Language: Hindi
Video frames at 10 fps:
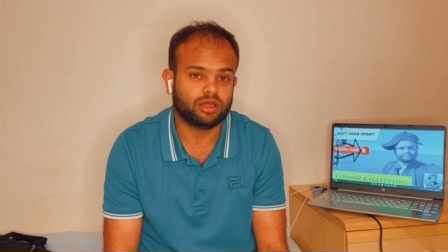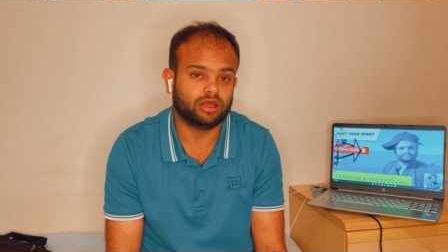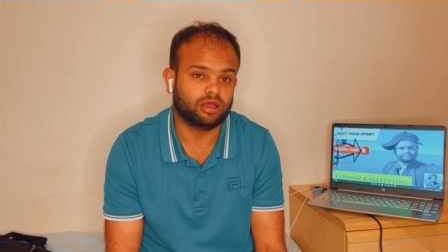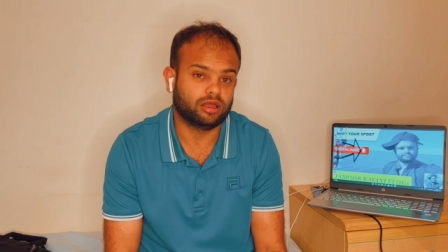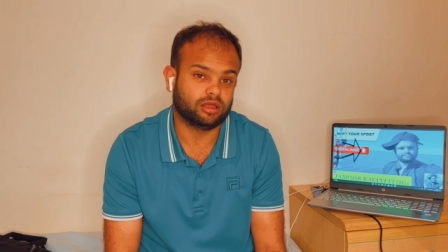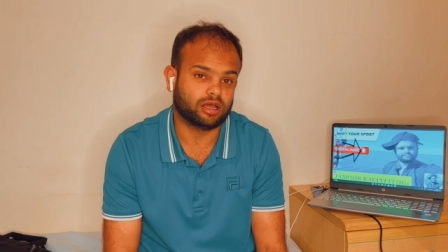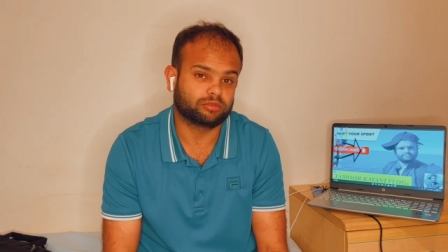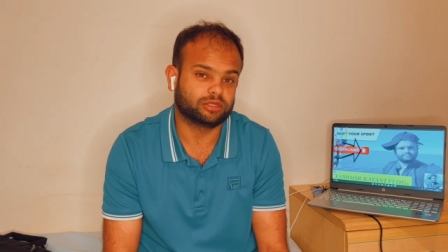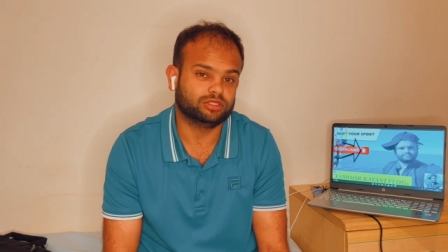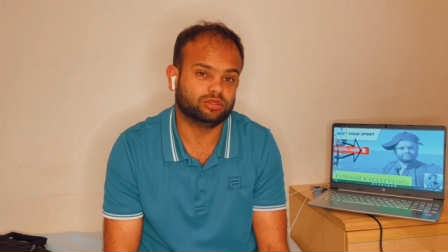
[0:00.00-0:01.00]

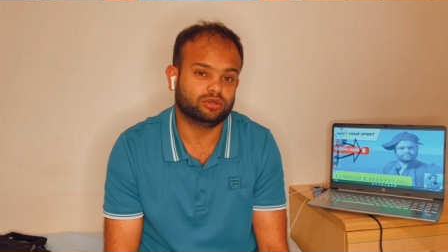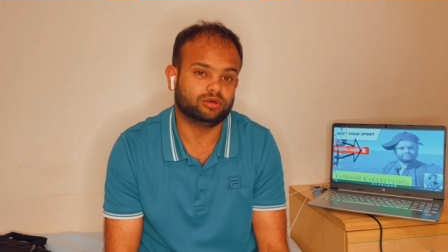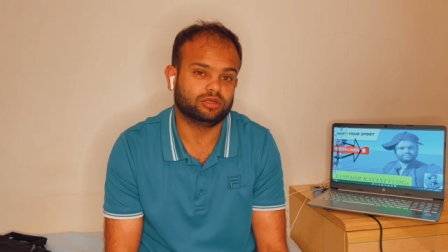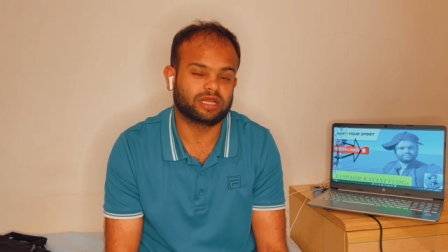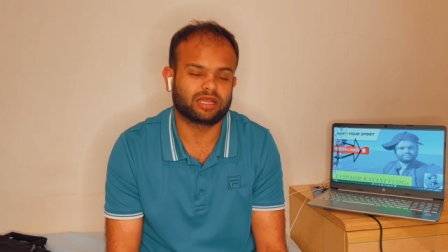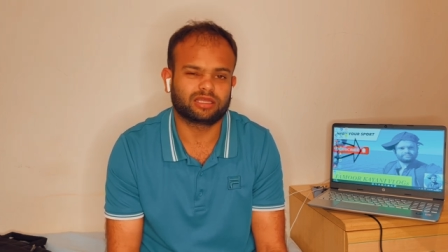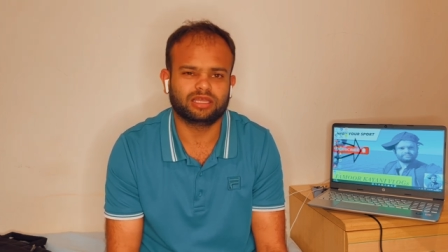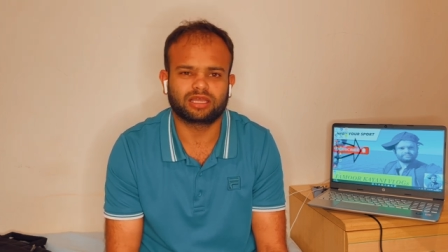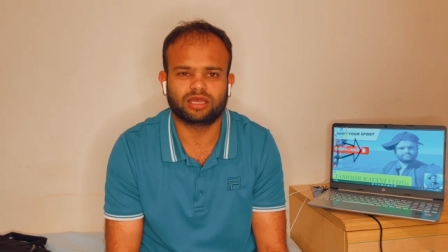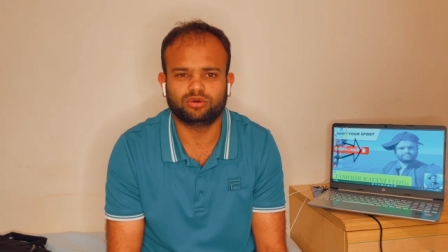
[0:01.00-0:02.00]
आपकी जो
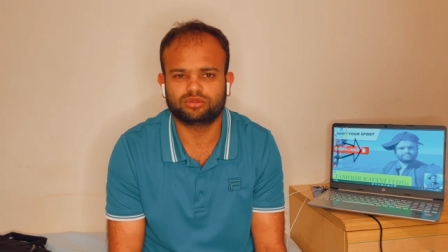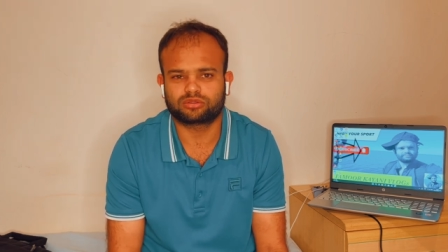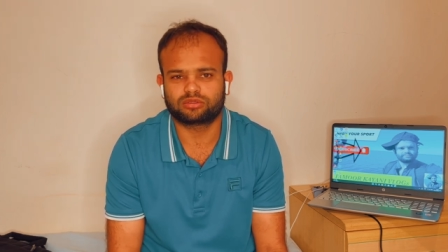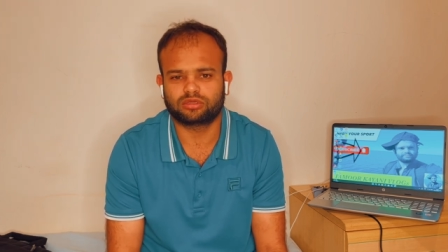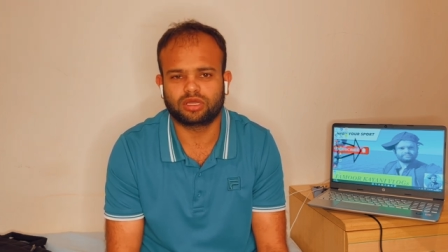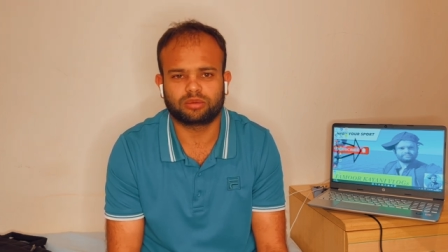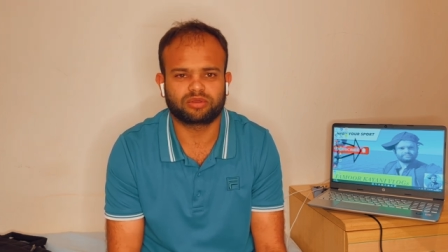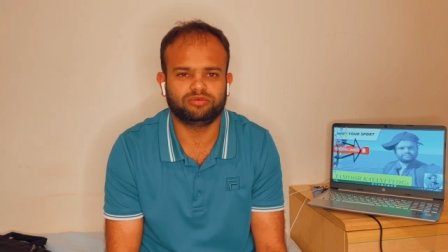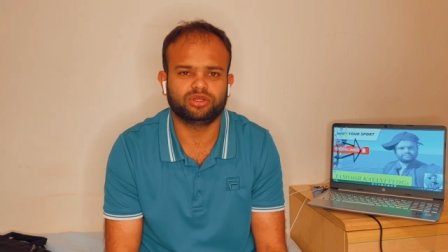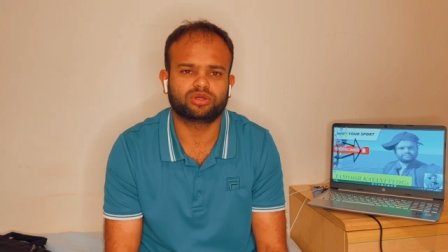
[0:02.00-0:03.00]
रैंकिंग है उस
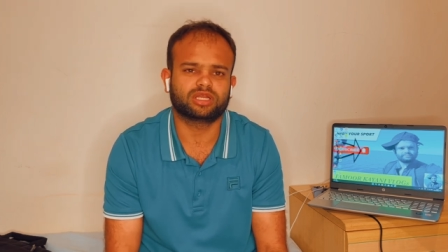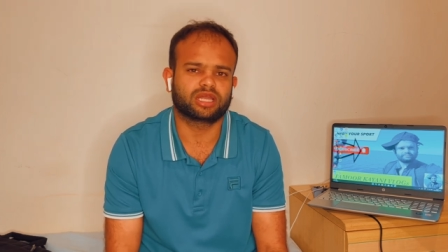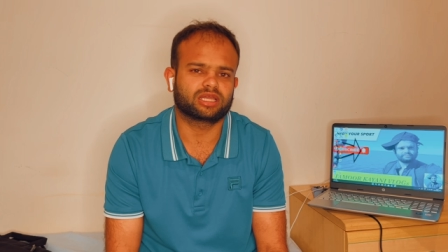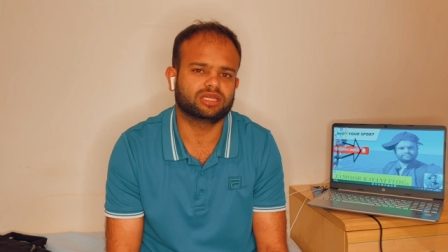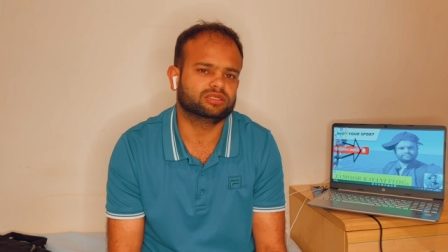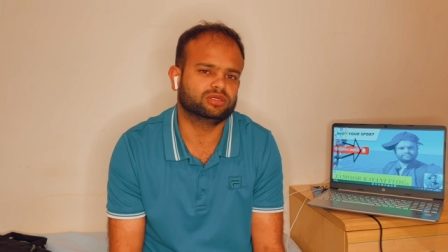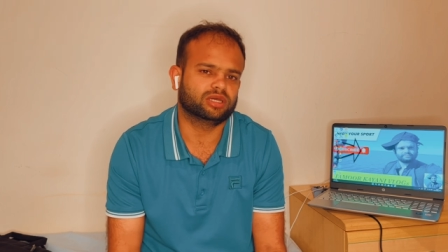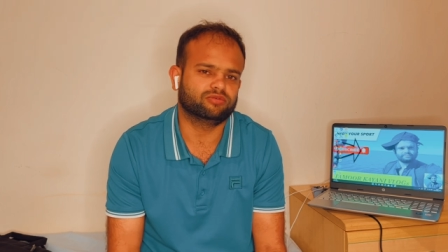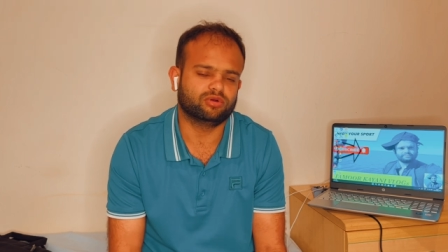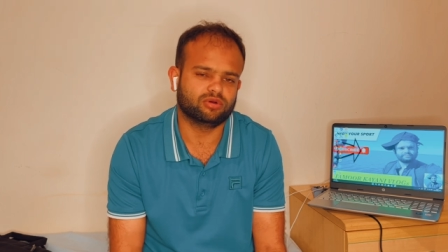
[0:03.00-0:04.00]
आपकी वीडियो की रैंकिंग जो
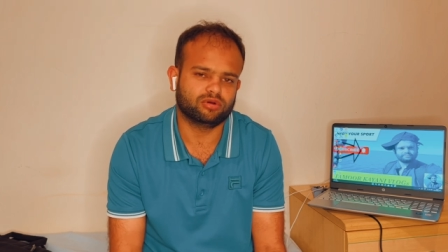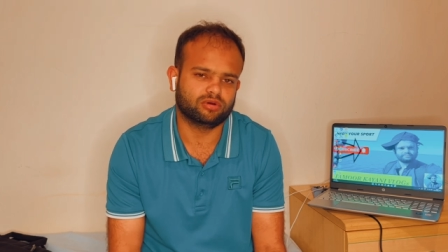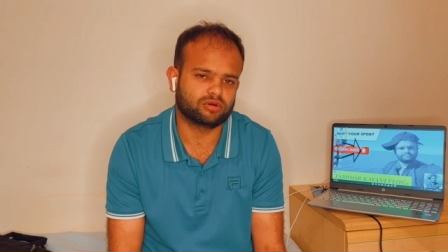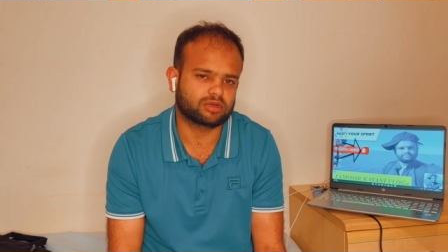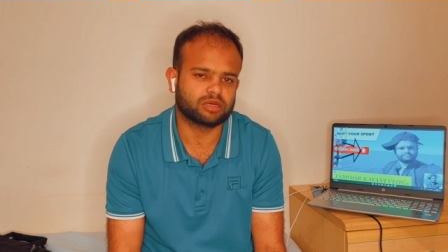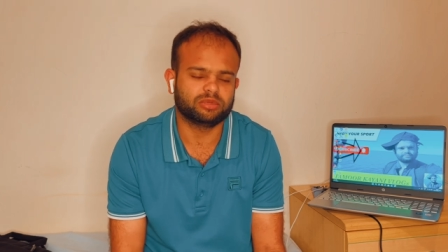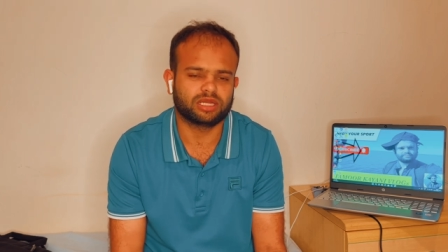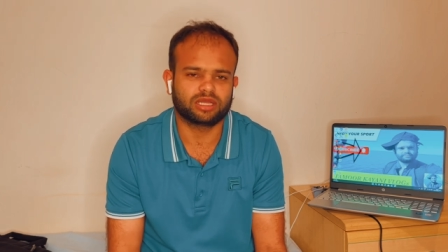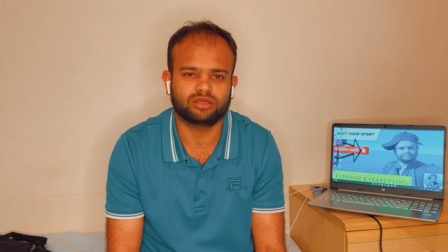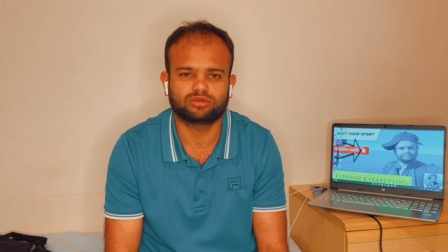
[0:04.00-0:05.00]
है वो कम ही
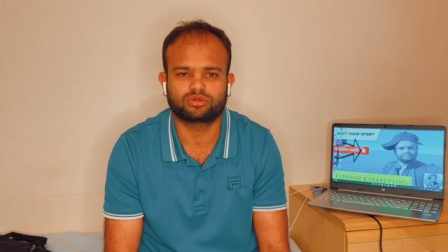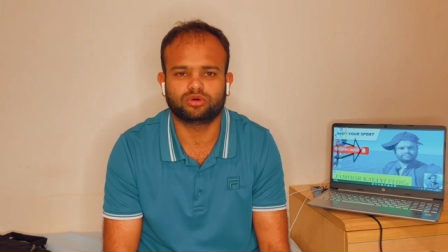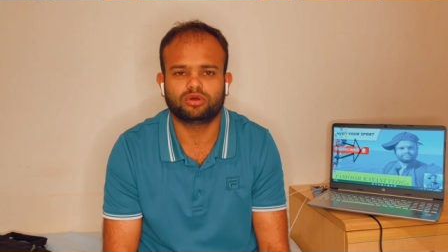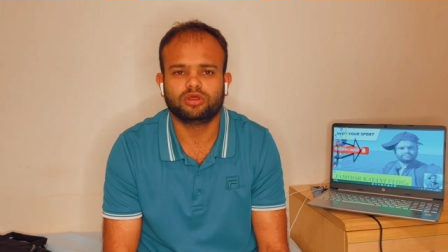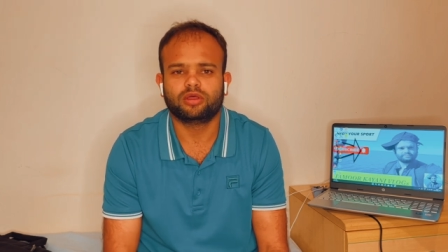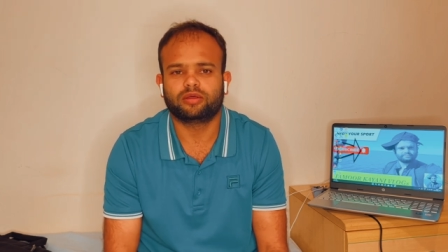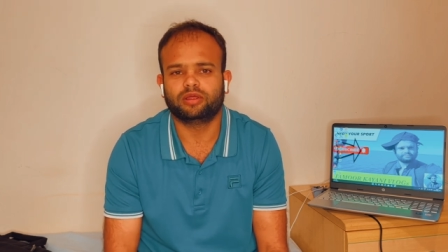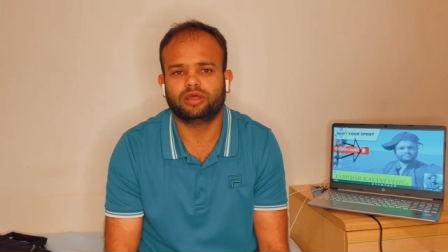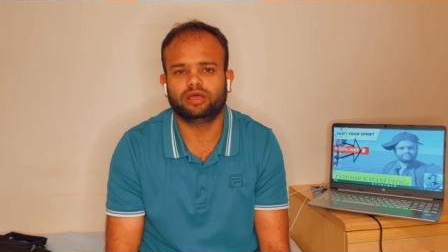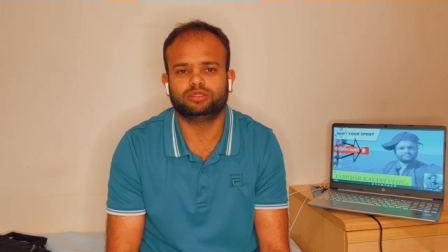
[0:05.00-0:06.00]
रहेगी उसको
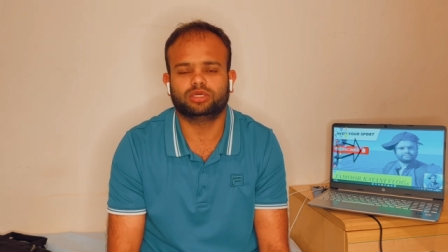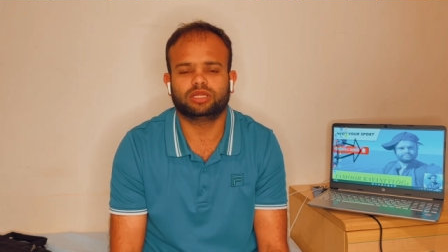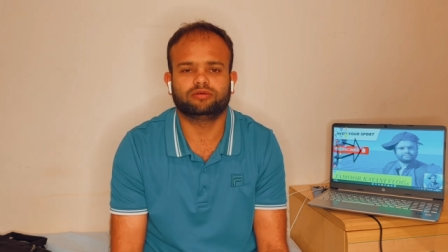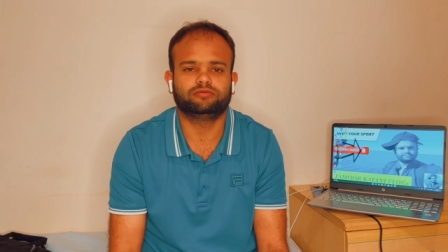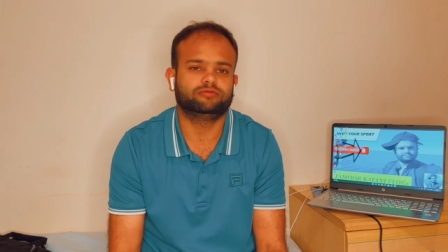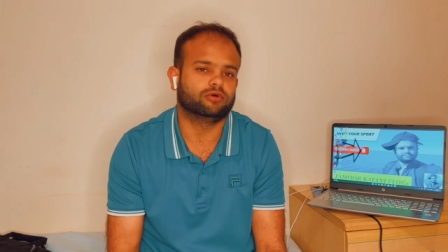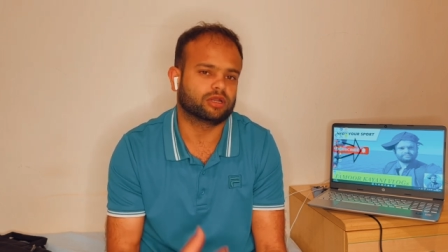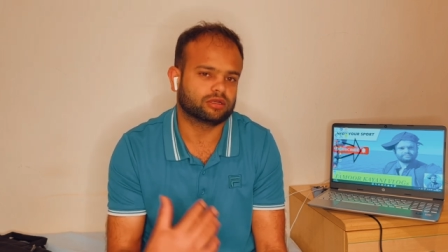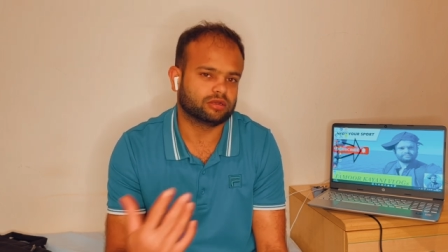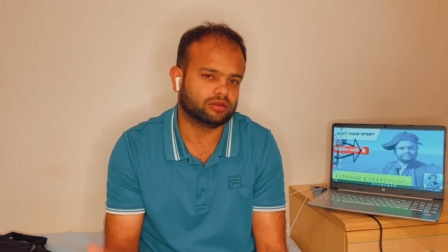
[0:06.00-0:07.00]
जो है ना फॉर